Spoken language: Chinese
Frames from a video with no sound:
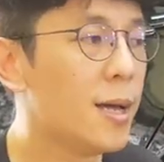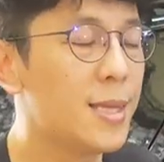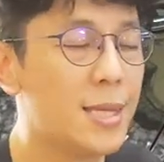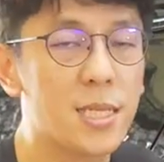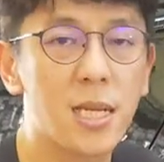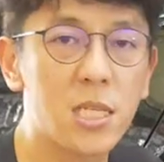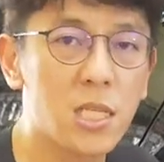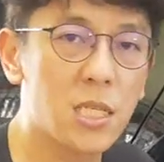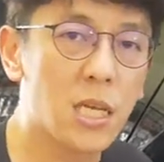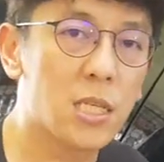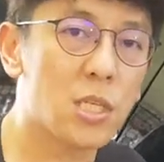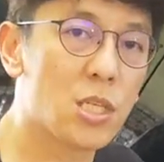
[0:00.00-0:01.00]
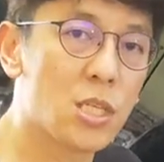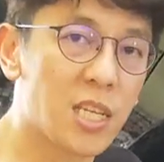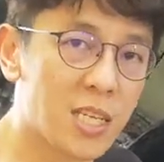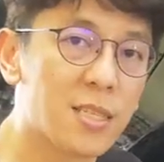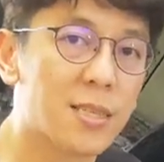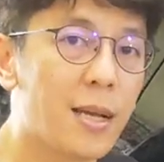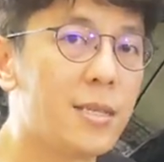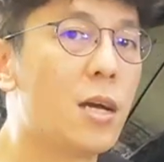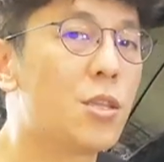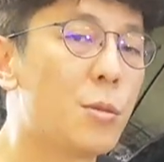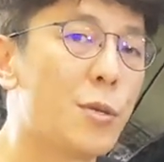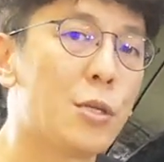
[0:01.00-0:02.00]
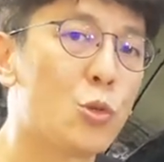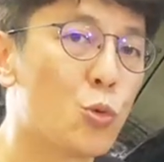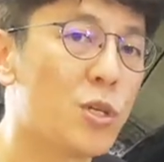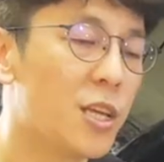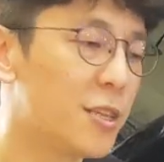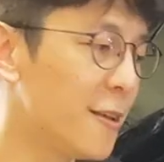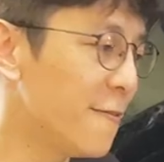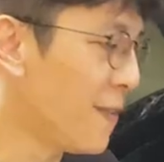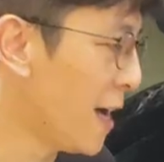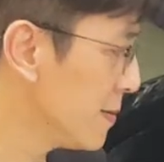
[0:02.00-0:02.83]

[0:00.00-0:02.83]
那这些细节是提醒大家特别注意的地方。